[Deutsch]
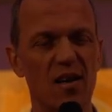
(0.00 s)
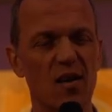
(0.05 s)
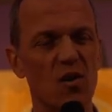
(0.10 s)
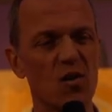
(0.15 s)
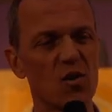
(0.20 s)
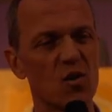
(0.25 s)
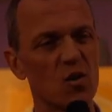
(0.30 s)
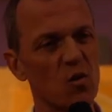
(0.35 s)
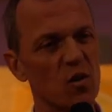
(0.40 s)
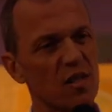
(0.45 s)

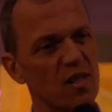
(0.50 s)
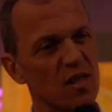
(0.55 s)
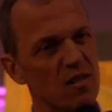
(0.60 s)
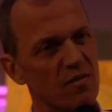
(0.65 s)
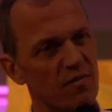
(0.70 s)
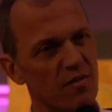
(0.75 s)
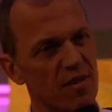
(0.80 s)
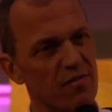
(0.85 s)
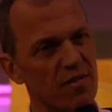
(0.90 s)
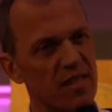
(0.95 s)
Und so ist
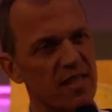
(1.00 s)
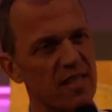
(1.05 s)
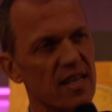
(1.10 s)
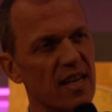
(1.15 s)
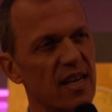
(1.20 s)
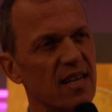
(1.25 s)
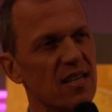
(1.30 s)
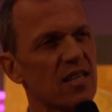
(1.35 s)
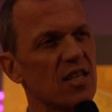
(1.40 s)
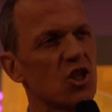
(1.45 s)
es, wenn wir
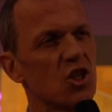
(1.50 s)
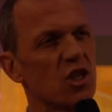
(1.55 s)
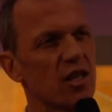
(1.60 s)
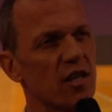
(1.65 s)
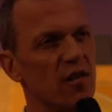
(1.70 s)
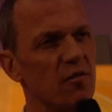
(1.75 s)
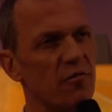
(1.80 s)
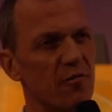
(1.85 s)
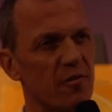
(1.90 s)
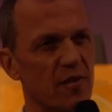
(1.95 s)
sagen, die
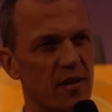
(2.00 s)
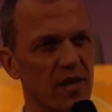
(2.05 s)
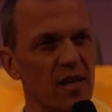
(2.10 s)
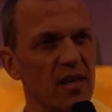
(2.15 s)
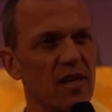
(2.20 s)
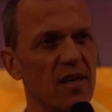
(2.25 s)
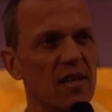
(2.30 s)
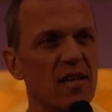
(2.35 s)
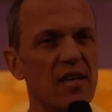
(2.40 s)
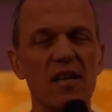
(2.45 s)

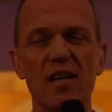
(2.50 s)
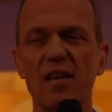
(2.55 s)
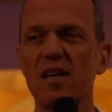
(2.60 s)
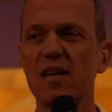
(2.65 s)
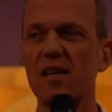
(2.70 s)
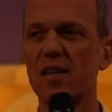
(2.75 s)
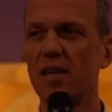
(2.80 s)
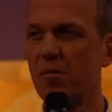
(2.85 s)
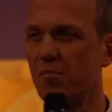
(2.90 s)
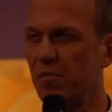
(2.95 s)
Schriften
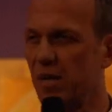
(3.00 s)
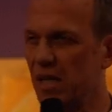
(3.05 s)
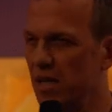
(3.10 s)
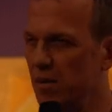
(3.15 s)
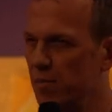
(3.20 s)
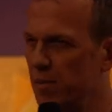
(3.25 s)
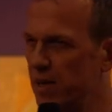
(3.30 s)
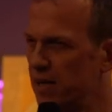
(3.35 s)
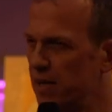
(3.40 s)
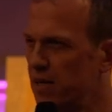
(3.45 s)
der
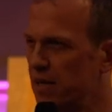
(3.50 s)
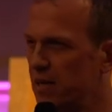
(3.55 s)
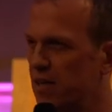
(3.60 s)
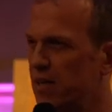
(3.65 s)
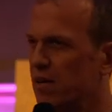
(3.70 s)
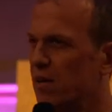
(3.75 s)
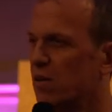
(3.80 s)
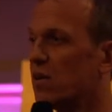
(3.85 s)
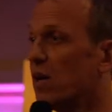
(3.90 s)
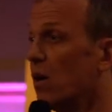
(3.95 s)
Bibel
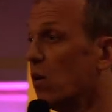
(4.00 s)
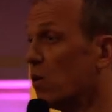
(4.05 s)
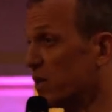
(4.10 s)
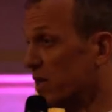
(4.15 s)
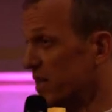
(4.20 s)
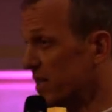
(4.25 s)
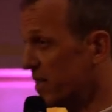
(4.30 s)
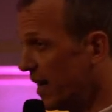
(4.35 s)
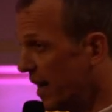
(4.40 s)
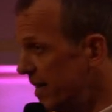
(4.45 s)
und auch
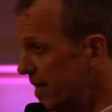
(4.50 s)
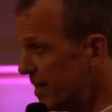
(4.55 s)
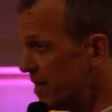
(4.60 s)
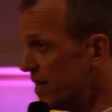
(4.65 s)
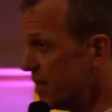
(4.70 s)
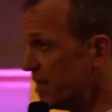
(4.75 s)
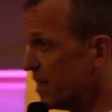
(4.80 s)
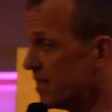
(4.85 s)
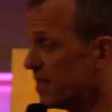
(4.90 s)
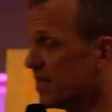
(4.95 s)
des
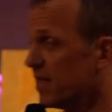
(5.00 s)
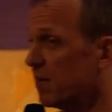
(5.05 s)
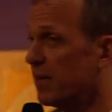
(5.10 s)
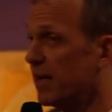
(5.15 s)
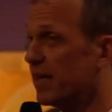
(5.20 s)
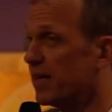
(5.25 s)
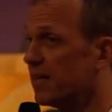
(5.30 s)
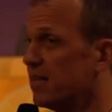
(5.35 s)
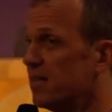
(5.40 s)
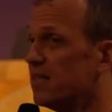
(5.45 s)
Alten
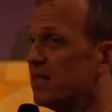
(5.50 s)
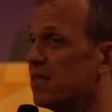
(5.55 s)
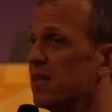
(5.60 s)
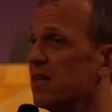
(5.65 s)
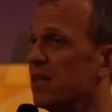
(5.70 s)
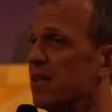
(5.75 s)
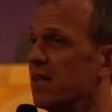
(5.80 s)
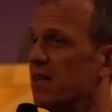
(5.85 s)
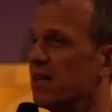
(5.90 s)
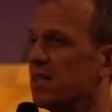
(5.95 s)
Testamentes
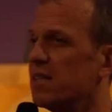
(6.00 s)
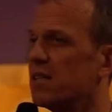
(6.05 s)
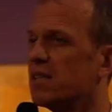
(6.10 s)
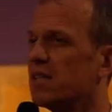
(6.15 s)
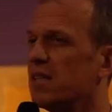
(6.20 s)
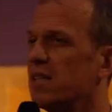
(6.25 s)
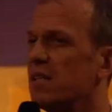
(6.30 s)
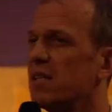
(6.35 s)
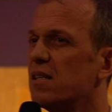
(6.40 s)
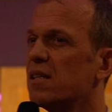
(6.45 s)

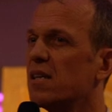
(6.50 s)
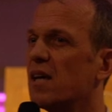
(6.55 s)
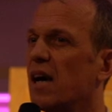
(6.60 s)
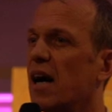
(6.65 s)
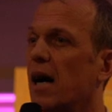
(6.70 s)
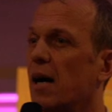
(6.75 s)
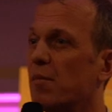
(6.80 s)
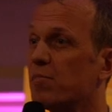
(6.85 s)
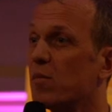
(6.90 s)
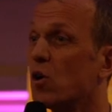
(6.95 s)
sind,
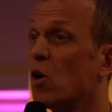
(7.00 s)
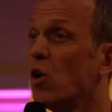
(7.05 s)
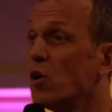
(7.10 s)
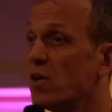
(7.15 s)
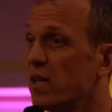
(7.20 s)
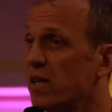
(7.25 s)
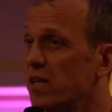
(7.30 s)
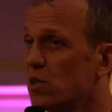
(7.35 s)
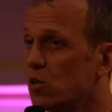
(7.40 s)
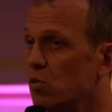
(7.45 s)
haben
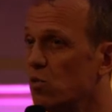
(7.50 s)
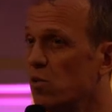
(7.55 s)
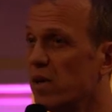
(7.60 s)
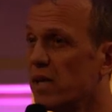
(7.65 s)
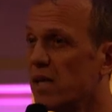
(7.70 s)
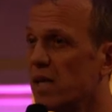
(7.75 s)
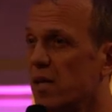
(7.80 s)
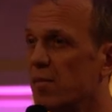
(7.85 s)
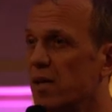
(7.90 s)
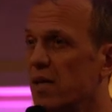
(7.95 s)
Gott als
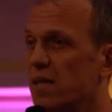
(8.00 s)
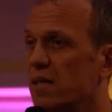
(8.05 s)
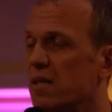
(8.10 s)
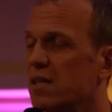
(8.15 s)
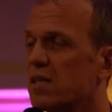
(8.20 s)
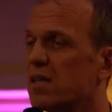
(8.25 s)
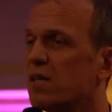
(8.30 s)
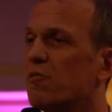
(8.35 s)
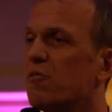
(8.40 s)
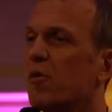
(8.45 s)
Urheber,
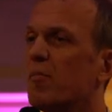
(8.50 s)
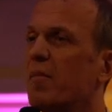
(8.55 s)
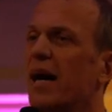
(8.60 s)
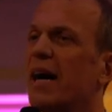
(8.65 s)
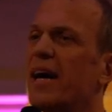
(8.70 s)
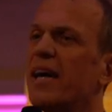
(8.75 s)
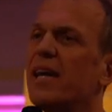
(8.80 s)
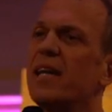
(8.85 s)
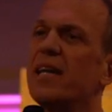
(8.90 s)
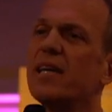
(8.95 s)
sind
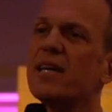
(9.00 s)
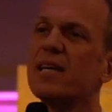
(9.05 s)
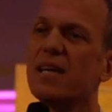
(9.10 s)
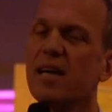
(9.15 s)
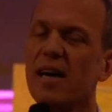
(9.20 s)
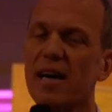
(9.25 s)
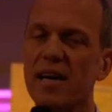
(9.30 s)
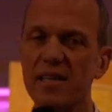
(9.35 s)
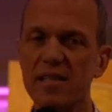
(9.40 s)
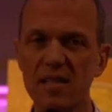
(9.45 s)
vom Heiligen
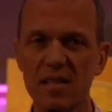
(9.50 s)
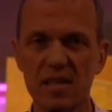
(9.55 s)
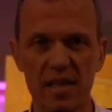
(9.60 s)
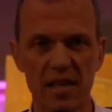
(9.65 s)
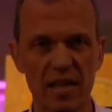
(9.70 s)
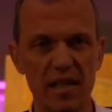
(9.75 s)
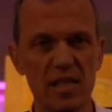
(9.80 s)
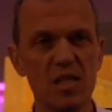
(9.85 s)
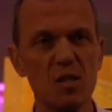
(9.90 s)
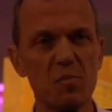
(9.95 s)
Geist
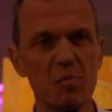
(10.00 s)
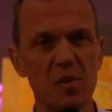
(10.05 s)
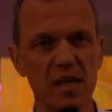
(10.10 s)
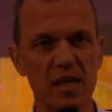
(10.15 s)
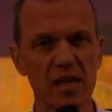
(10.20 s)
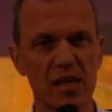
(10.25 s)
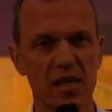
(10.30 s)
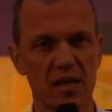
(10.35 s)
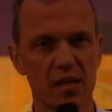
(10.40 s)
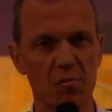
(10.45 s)

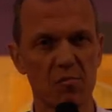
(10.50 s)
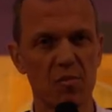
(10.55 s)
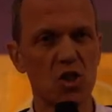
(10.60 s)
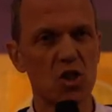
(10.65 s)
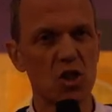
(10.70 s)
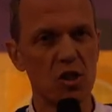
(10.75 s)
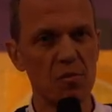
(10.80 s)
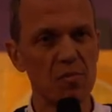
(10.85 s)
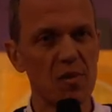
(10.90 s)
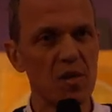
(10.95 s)
inspiriert,
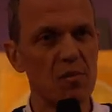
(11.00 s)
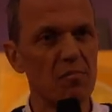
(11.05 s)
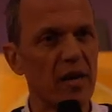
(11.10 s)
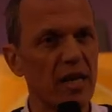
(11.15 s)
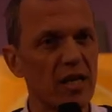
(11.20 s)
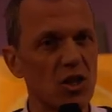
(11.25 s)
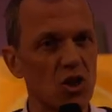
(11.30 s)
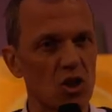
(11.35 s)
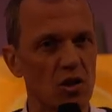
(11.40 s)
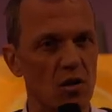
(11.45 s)
bestimmten
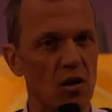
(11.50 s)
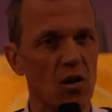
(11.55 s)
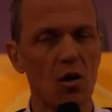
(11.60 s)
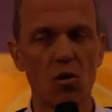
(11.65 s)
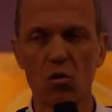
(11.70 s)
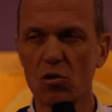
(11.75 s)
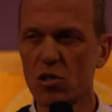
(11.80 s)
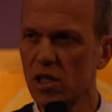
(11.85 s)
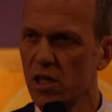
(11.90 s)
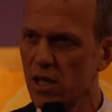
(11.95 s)
Menschen.
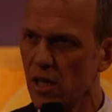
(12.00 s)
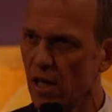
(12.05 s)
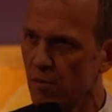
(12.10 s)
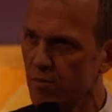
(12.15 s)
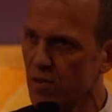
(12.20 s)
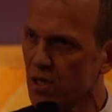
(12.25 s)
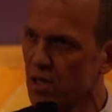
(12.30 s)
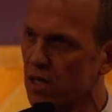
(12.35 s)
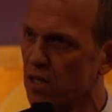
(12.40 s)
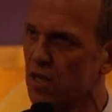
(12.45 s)
Und die
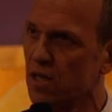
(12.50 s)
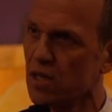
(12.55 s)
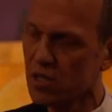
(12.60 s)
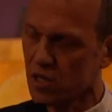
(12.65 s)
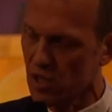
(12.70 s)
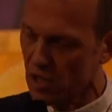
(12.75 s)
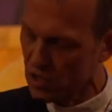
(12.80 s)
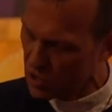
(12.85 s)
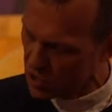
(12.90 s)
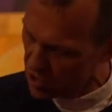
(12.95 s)
haben sich
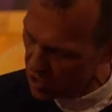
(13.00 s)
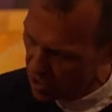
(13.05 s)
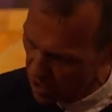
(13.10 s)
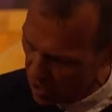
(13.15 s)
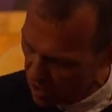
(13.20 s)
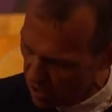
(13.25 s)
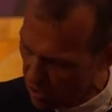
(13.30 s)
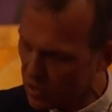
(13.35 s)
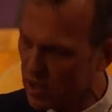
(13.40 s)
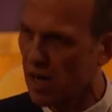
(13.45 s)
hingesetzt
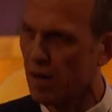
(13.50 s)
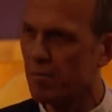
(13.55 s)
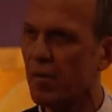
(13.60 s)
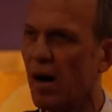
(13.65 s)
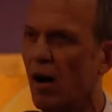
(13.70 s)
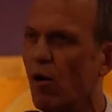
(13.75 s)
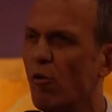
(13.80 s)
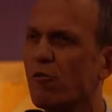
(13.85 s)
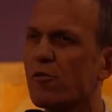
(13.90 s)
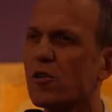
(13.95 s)
und haben
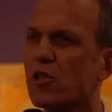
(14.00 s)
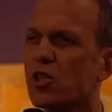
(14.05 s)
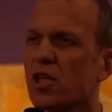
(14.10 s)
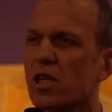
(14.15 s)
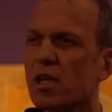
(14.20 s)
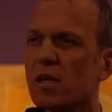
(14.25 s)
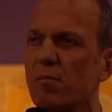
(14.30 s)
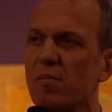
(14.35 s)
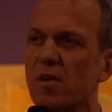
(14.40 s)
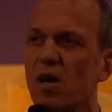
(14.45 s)

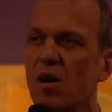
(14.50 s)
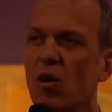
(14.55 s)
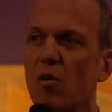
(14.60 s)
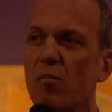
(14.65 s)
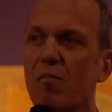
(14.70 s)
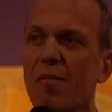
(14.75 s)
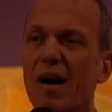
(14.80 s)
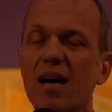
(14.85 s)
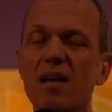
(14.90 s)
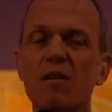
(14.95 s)
aufgeschrieben
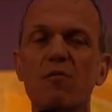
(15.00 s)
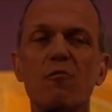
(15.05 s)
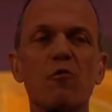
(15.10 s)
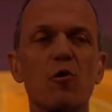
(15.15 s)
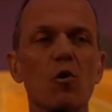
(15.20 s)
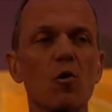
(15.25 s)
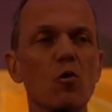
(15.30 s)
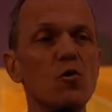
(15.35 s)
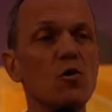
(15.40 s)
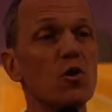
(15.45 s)
und machen
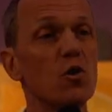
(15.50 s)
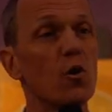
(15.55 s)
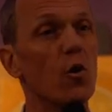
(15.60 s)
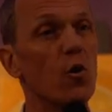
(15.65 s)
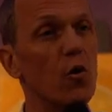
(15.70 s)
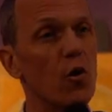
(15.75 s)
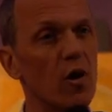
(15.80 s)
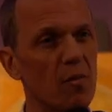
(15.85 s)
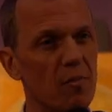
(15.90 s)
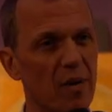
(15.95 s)
für uns
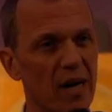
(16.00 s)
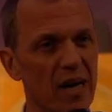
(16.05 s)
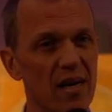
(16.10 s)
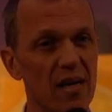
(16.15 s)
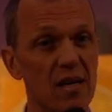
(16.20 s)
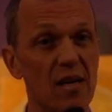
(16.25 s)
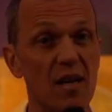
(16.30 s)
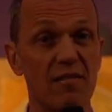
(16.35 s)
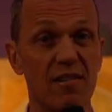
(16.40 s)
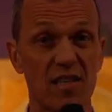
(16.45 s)

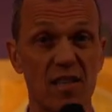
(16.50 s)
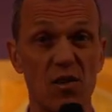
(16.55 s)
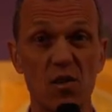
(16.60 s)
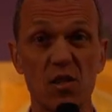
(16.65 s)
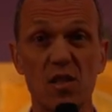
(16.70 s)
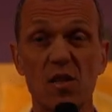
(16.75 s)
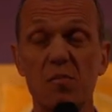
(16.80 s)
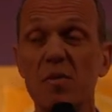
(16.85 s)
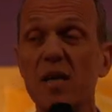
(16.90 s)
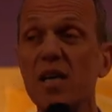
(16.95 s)
hörbar, was
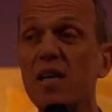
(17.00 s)
aus dem